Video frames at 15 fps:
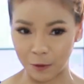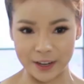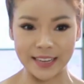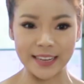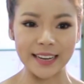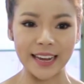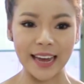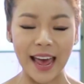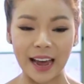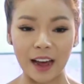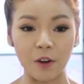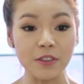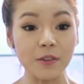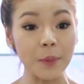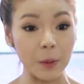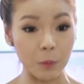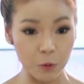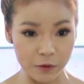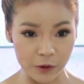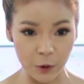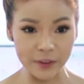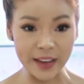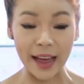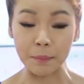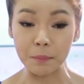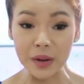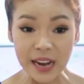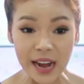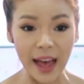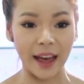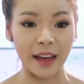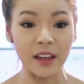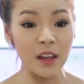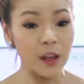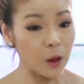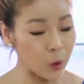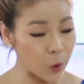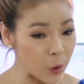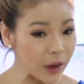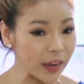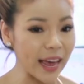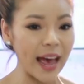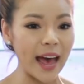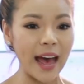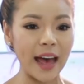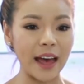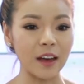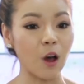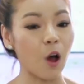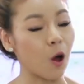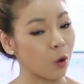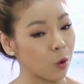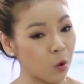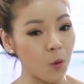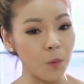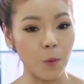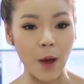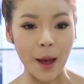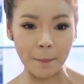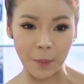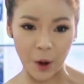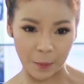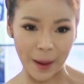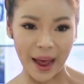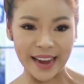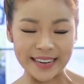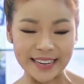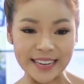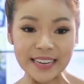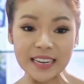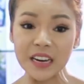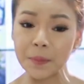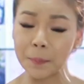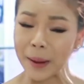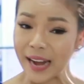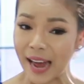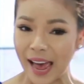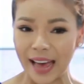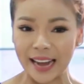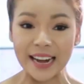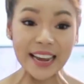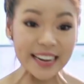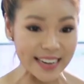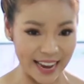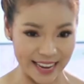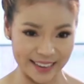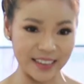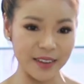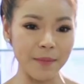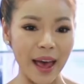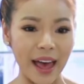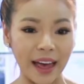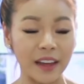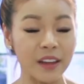ล่านี้นะคะเขาจะเป็นผู้เชี่ยวชาญเมื่อลูกค้าของกลุ่มความปลอดภัยนี้เกิดปัญหาใดๆขึ้นมา